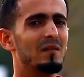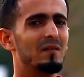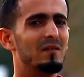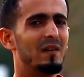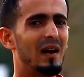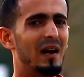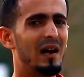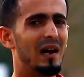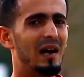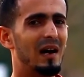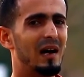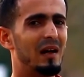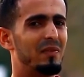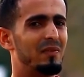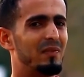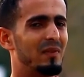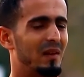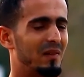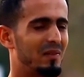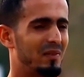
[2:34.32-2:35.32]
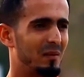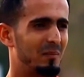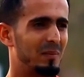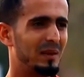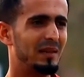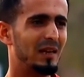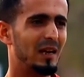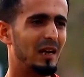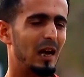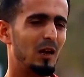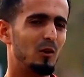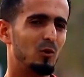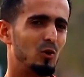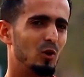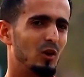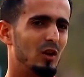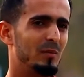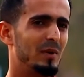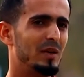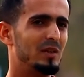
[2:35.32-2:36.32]
فثبتنا كانوا
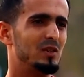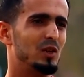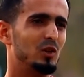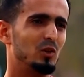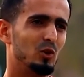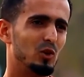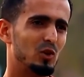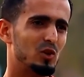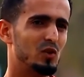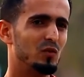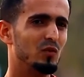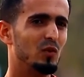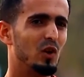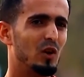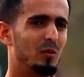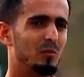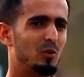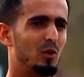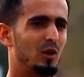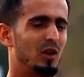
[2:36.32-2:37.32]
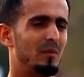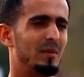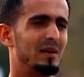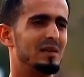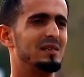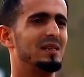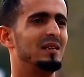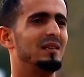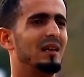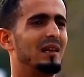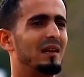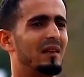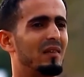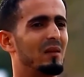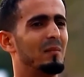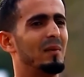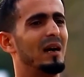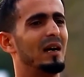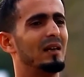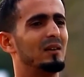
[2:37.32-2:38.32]
كل ما يزيدوا يقصبهم كل ما نزيد نحن
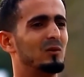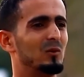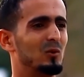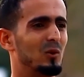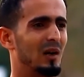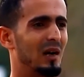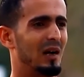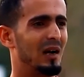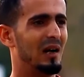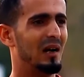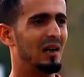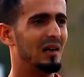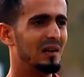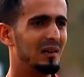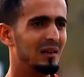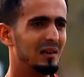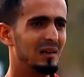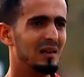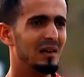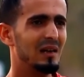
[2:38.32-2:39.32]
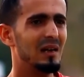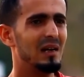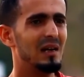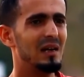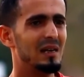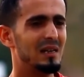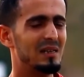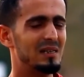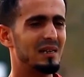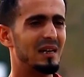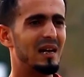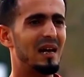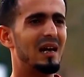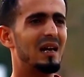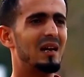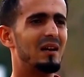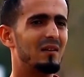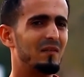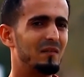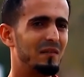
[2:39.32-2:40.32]
ثبات
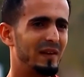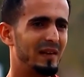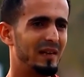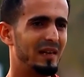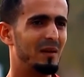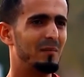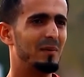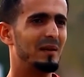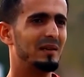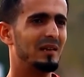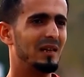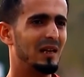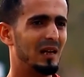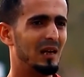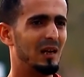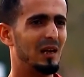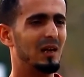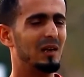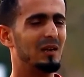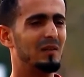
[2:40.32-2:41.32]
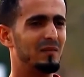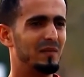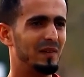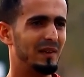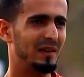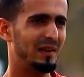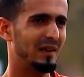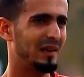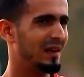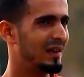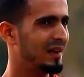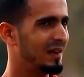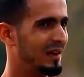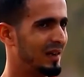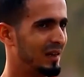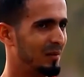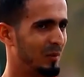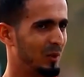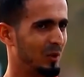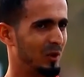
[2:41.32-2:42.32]
وإصرار في جبهتنا في
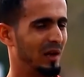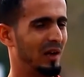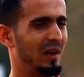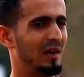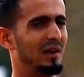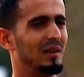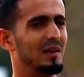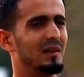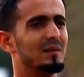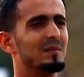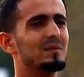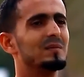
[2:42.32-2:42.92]
الموقع حقنا